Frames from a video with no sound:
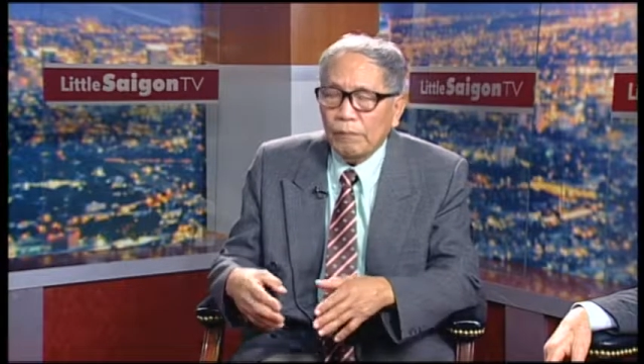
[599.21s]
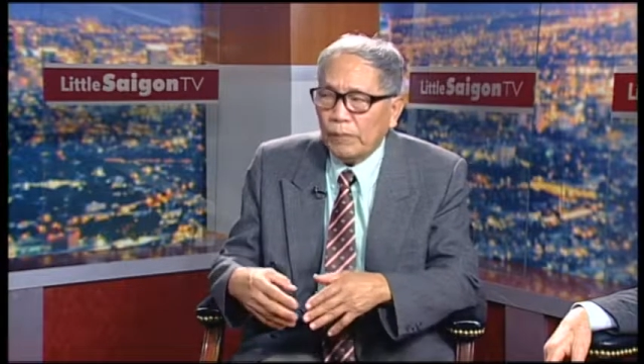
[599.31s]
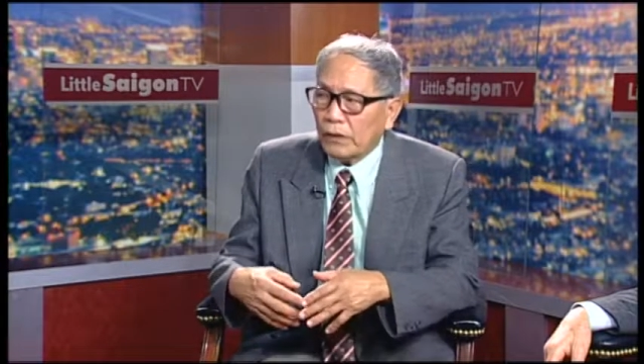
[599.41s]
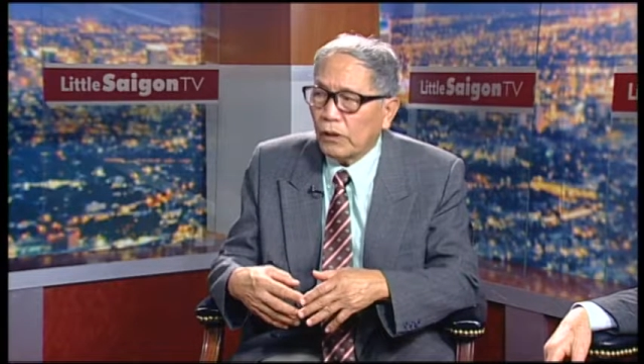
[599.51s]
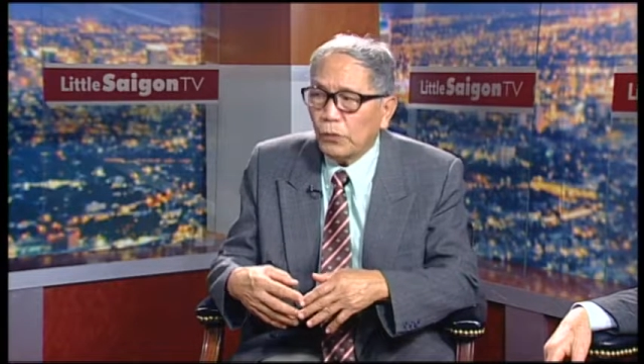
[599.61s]

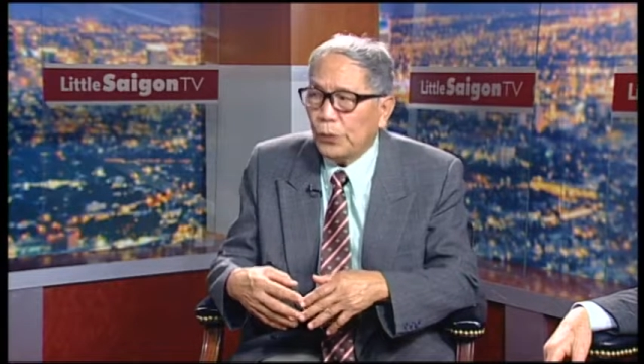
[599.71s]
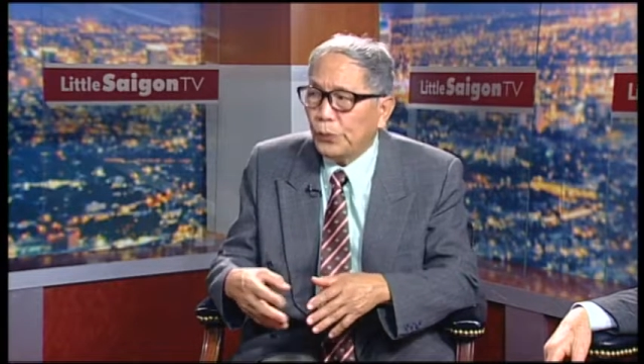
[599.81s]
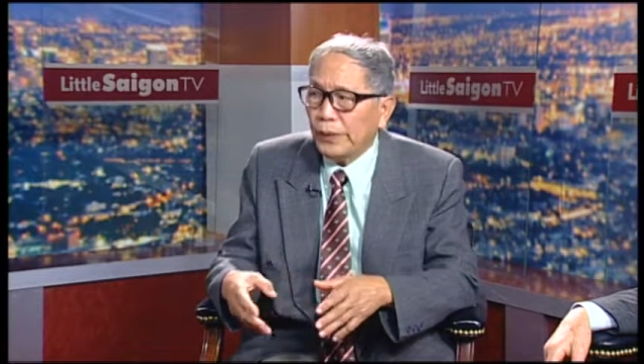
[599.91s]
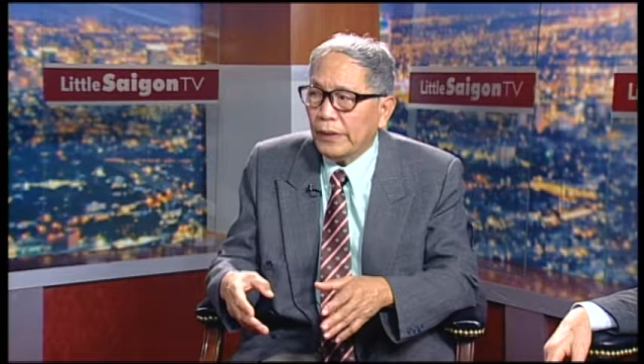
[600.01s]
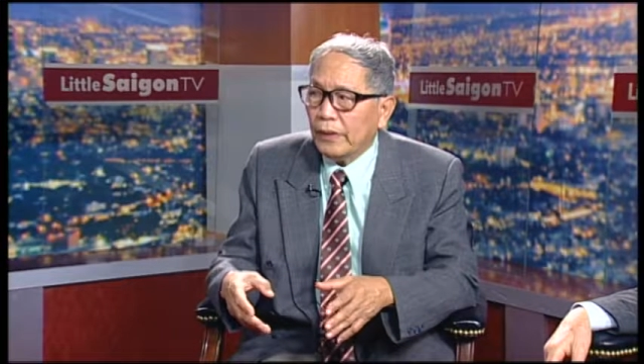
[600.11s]
mình có uy
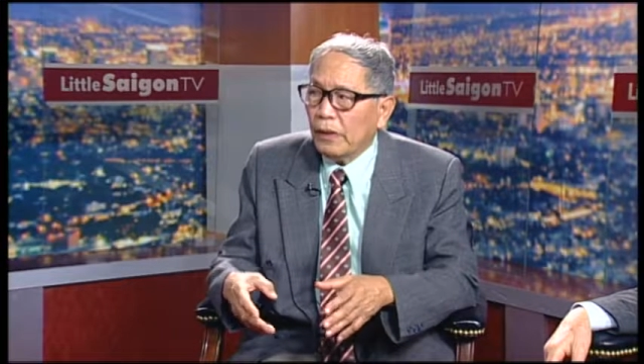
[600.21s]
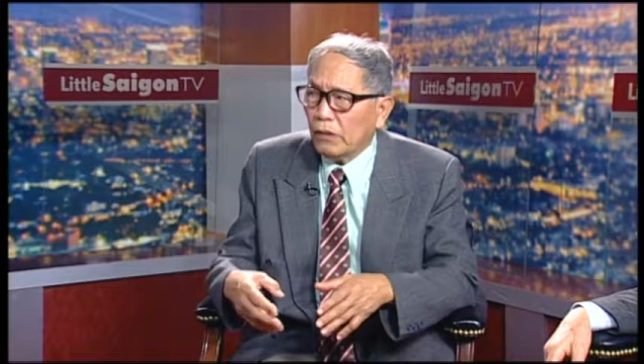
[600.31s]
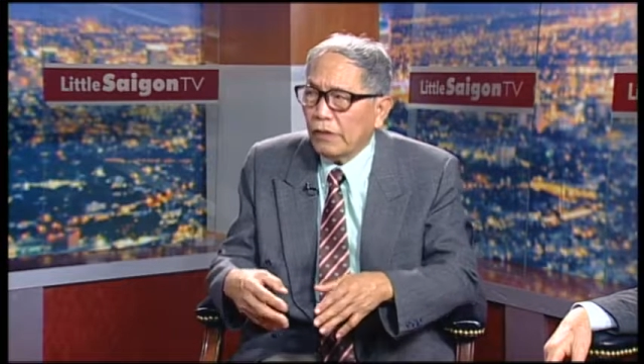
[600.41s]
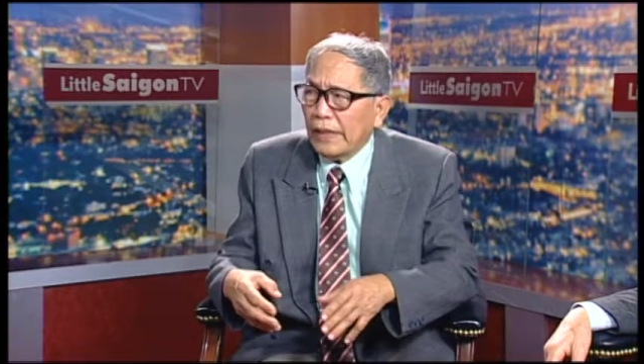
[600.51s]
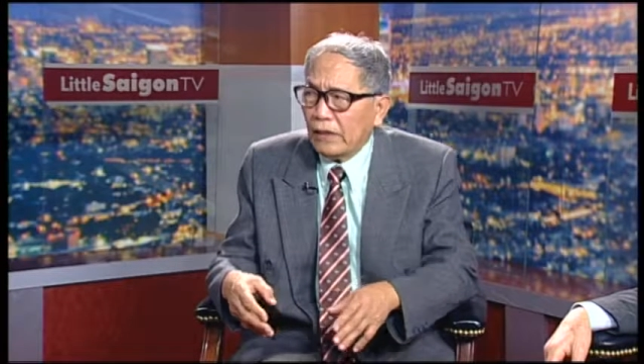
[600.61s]
quyền
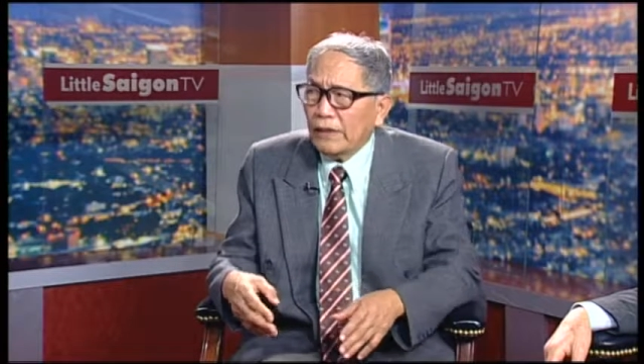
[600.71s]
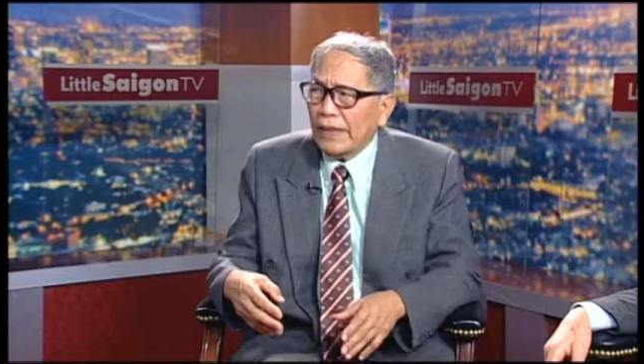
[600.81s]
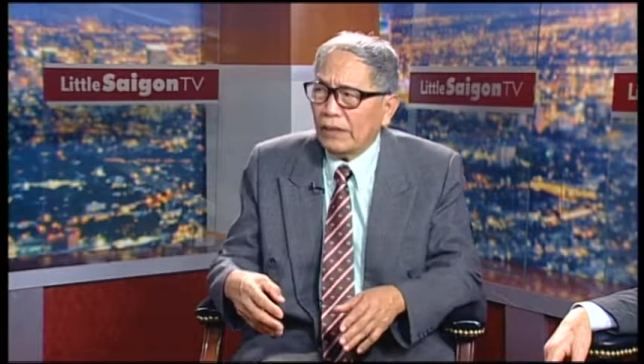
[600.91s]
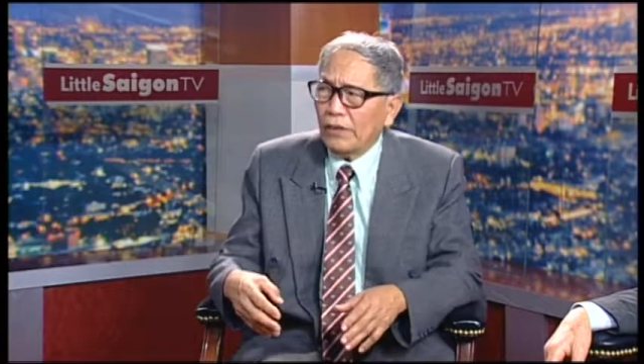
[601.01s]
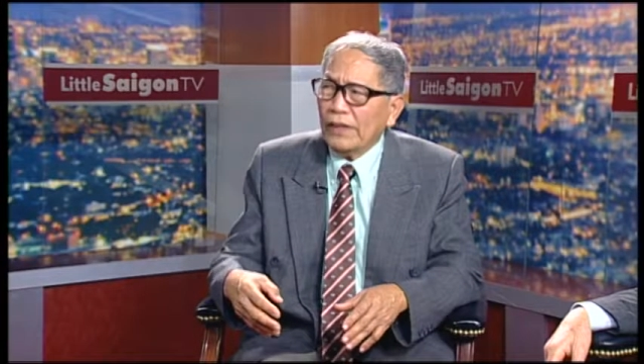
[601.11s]
có thể có
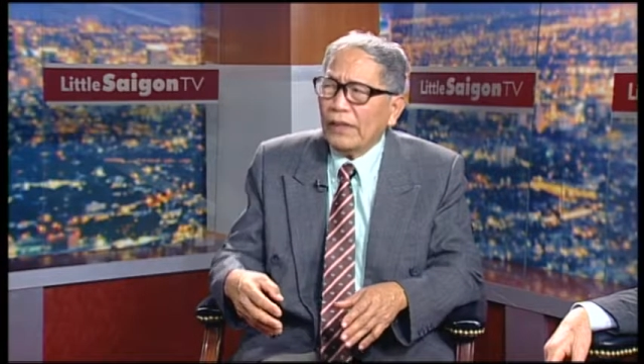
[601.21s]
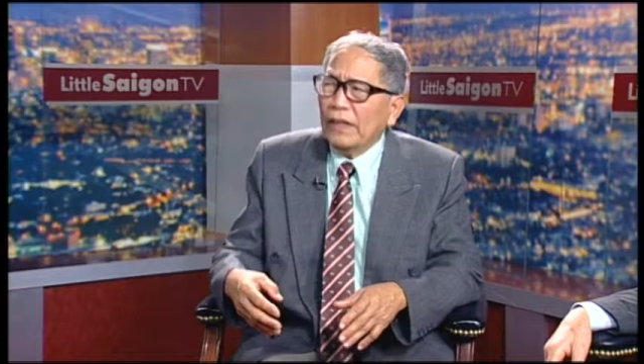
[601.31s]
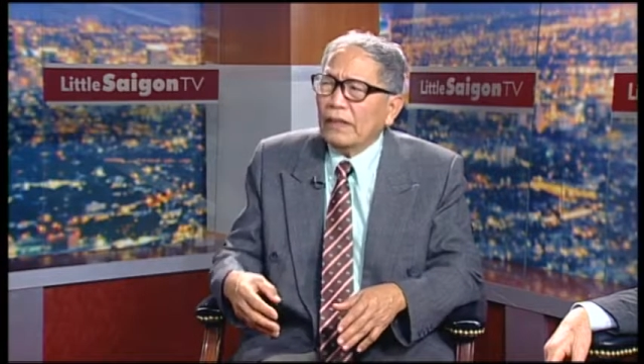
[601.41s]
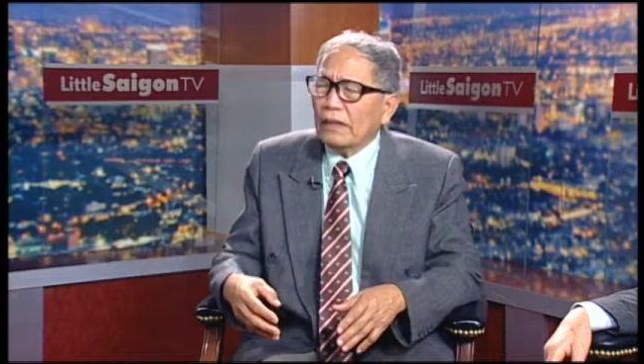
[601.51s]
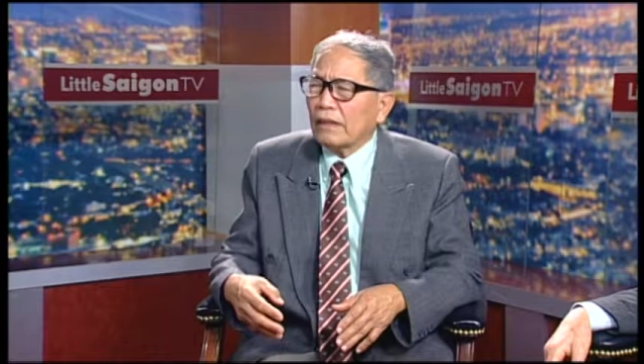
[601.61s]
thể nói là
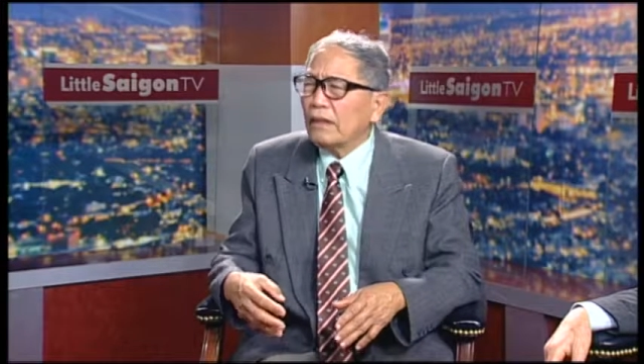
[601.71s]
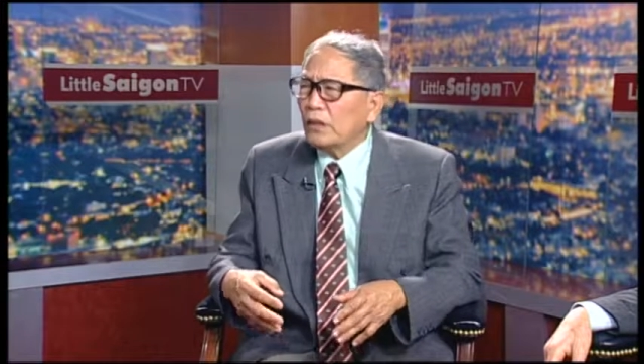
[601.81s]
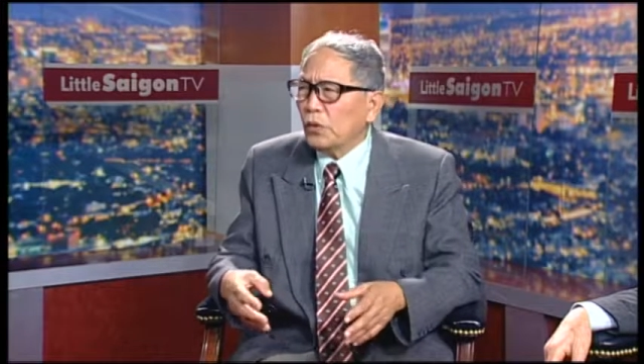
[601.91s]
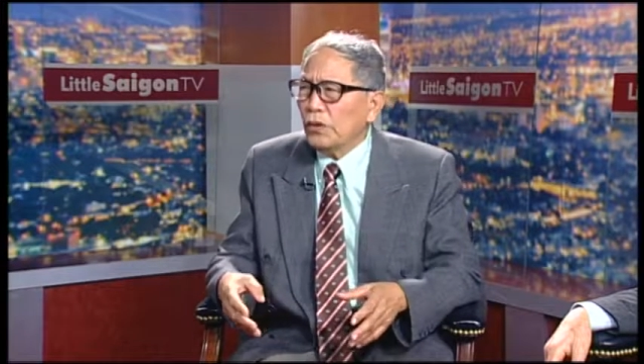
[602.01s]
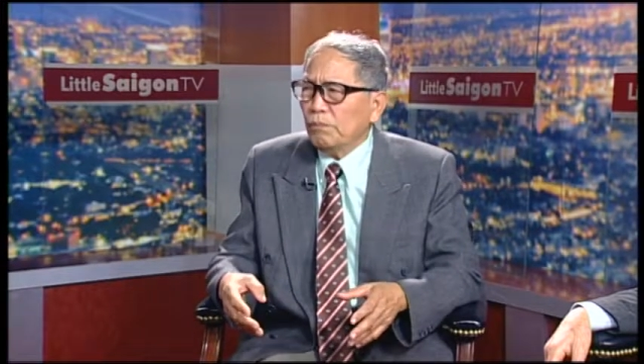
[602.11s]

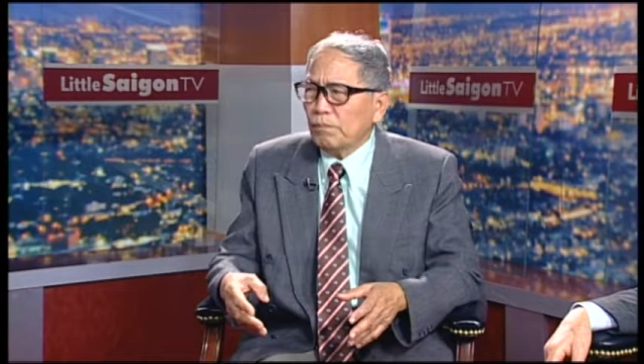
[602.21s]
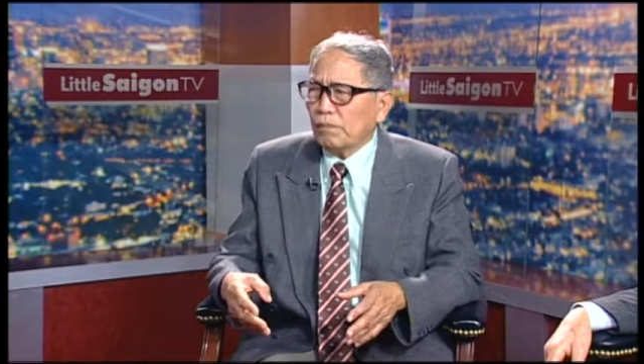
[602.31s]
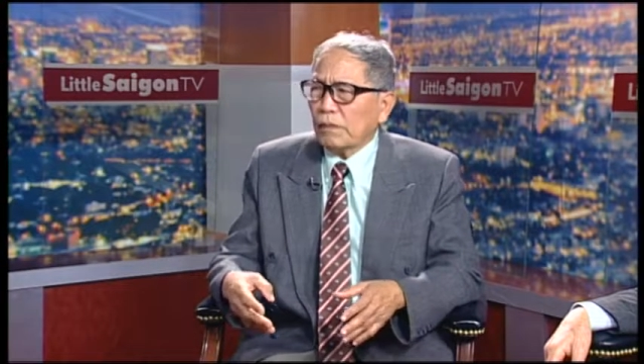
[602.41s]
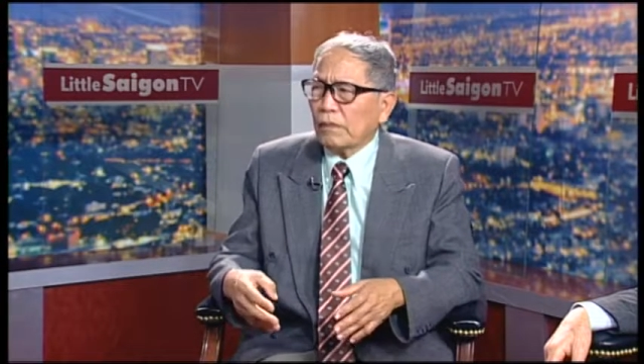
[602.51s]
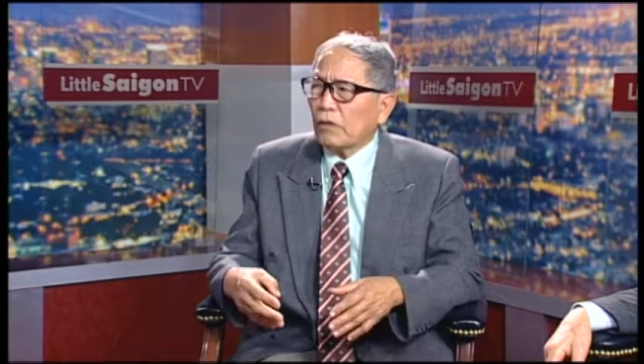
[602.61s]
tương đối
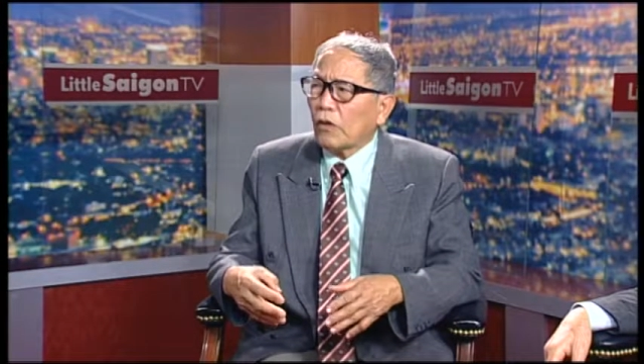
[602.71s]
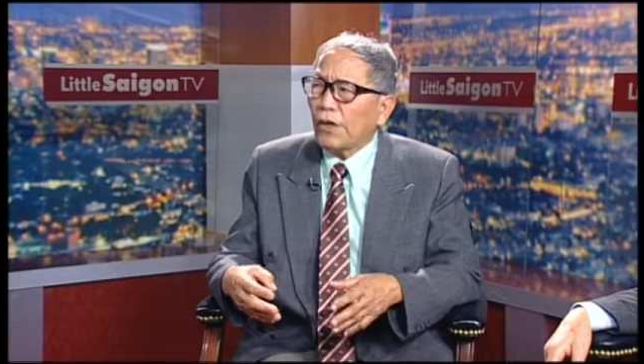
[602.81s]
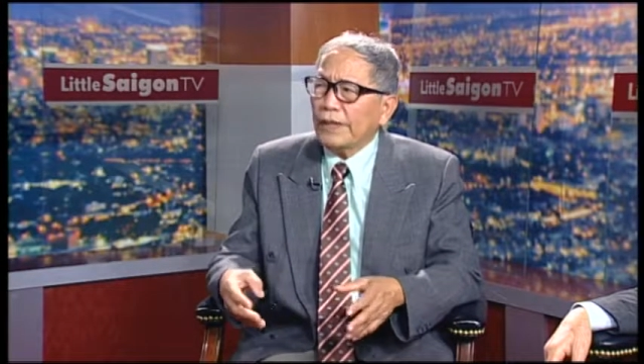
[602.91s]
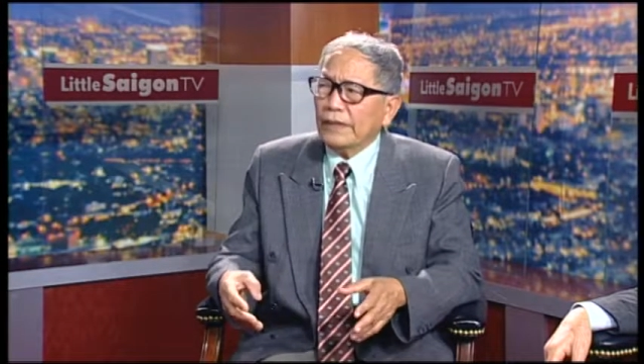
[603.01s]
gọi